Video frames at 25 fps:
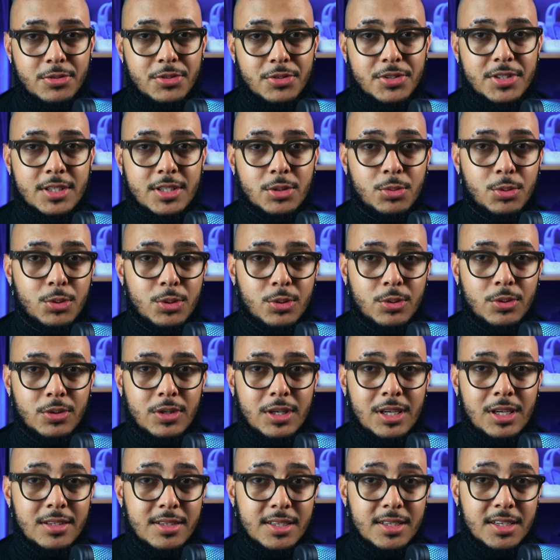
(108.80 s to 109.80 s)
usando
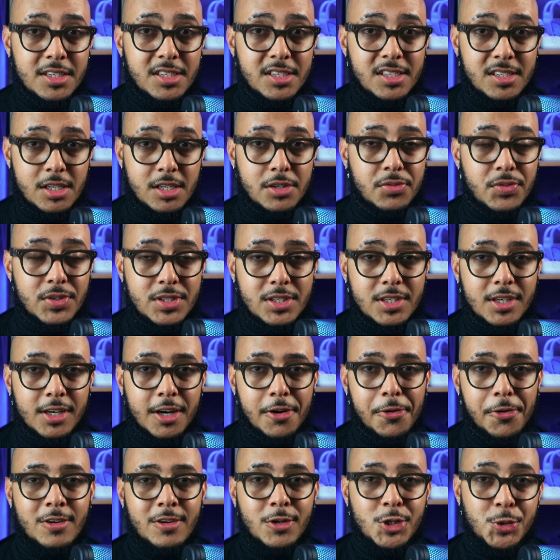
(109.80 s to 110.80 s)
inteligência
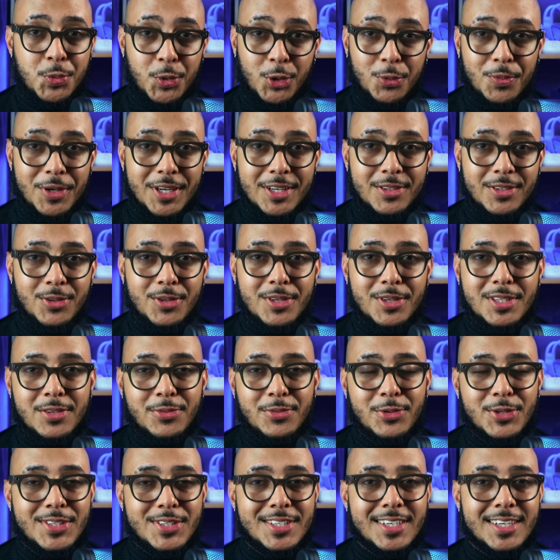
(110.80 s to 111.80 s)
artificial. Eu te prometo que se
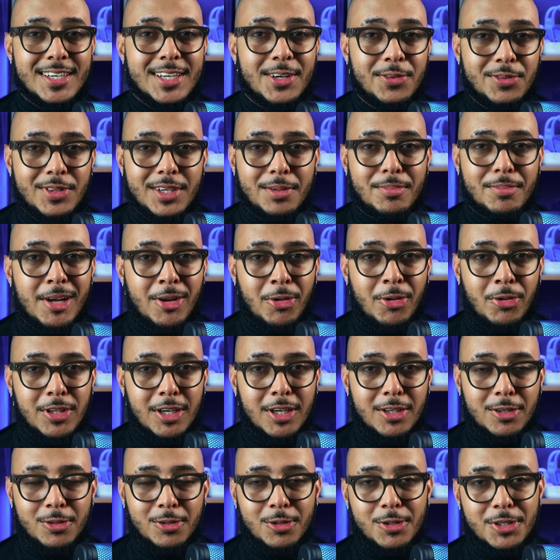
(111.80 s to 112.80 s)
você não trabalha com
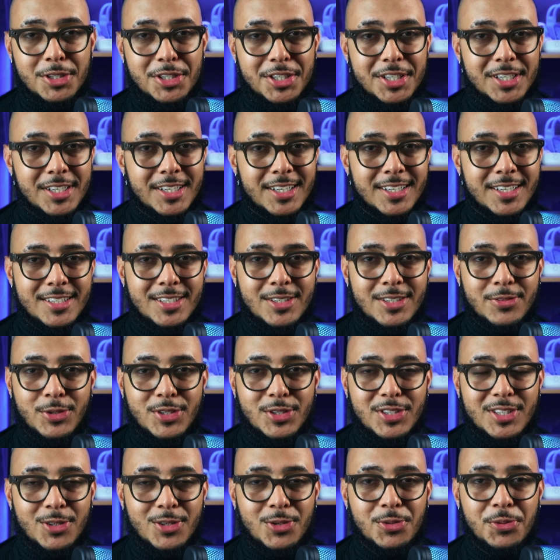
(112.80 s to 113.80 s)
tecnologia, se
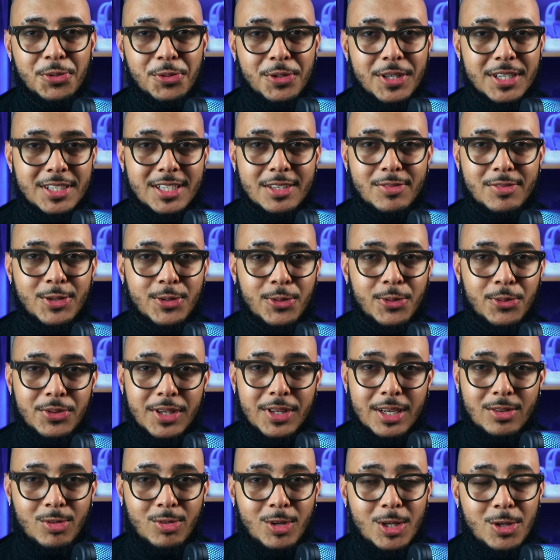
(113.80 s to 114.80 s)
você nunca teve
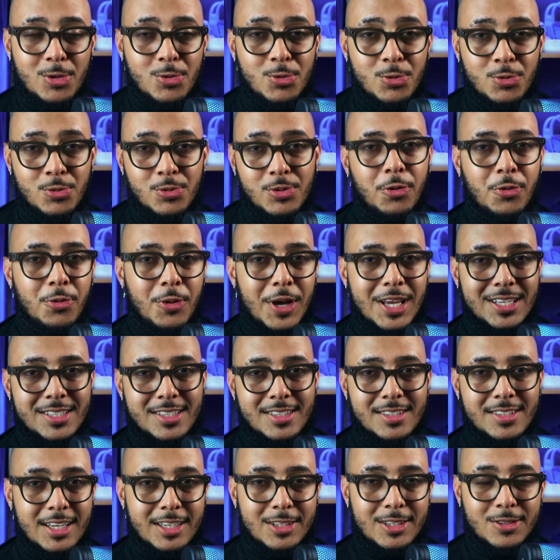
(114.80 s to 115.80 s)
contato nenhum com
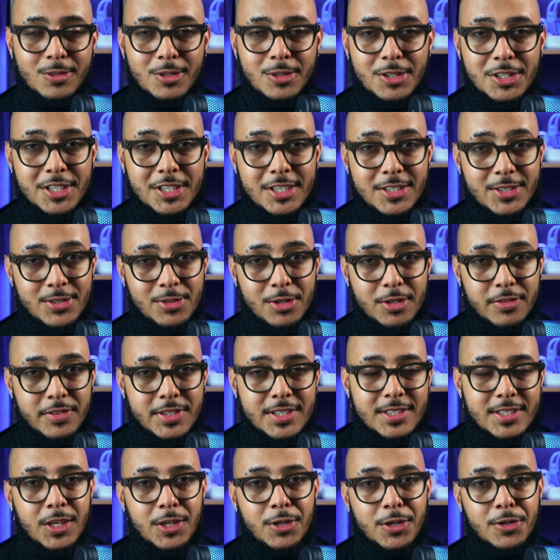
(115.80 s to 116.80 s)
essas tecnologias
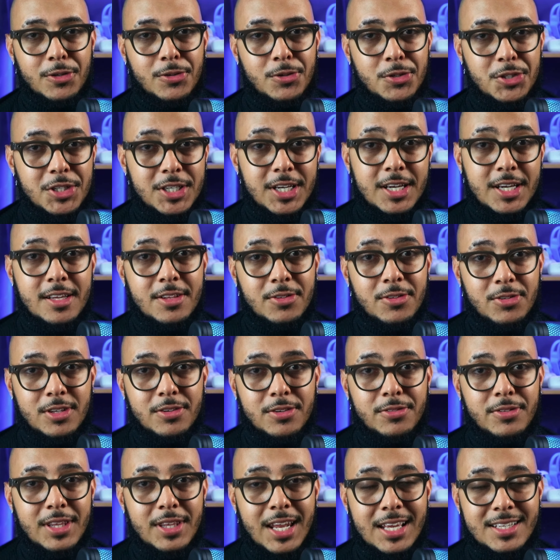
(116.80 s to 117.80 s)
novas, eu te garanto
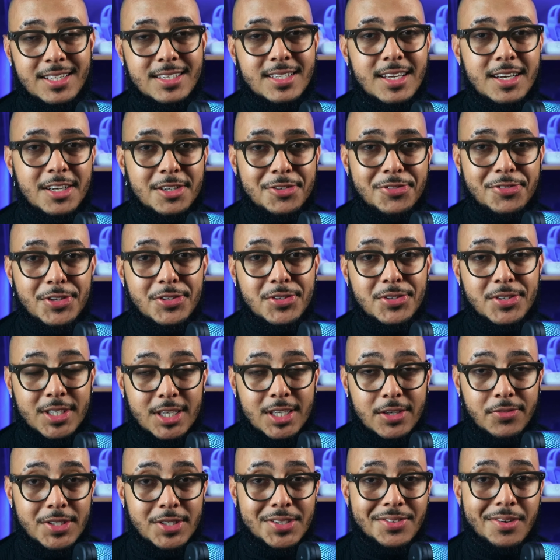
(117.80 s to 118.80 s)
que nessa série de vídeos
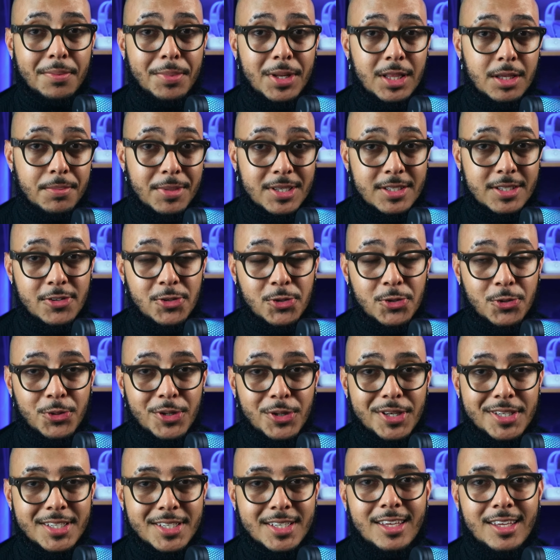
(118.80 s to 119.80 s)
aqui você vai aprender bastante
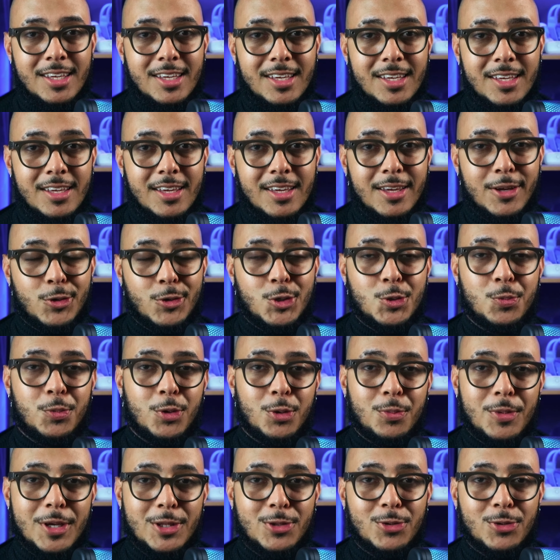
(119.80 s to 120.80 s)
coisa e eu te
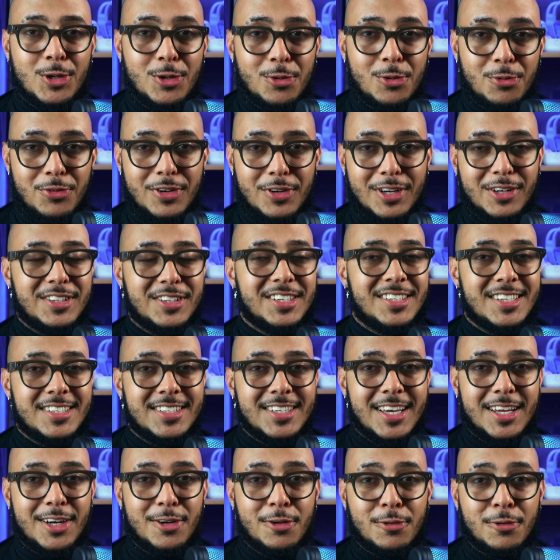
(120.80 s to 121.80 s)
prometo que no final dessa
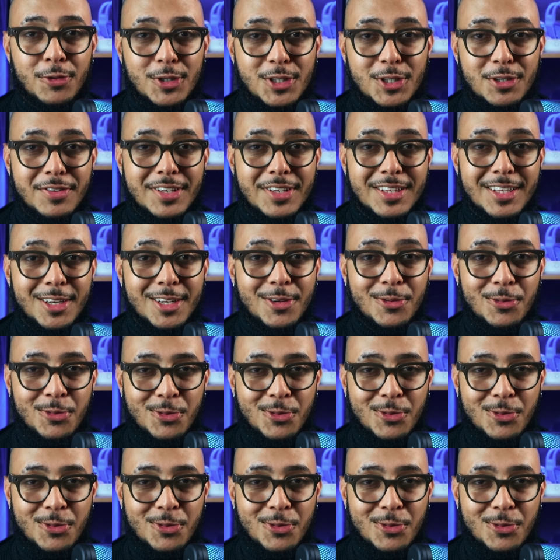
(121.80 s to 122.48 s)
série eu não vou te vender nenhum